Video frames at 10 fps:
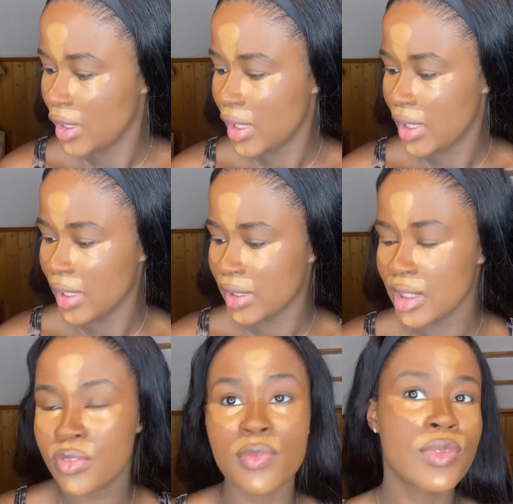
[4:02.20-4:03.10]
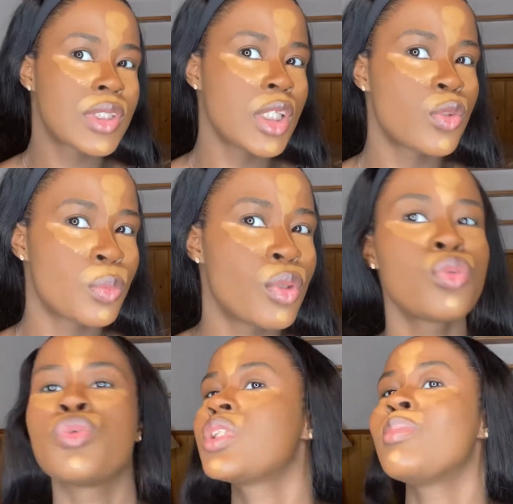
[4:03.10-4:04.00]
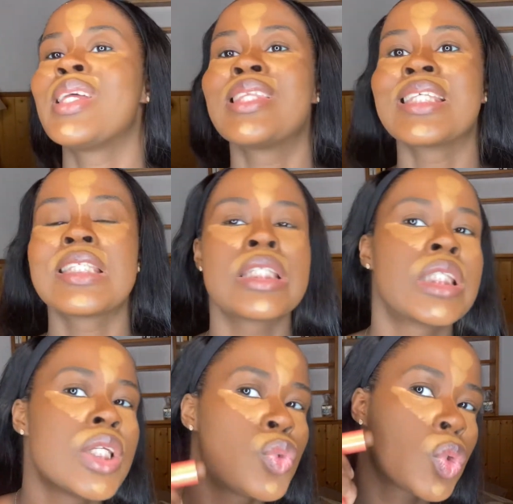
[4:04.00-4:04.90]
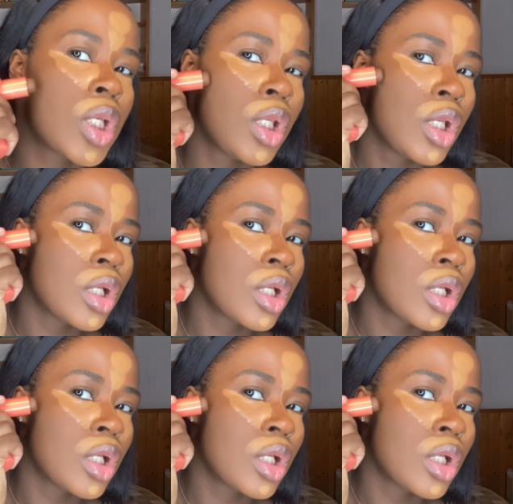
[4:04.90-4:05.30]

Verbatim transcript: La teinte foncée, je pense que c'est ma teinte naturelle.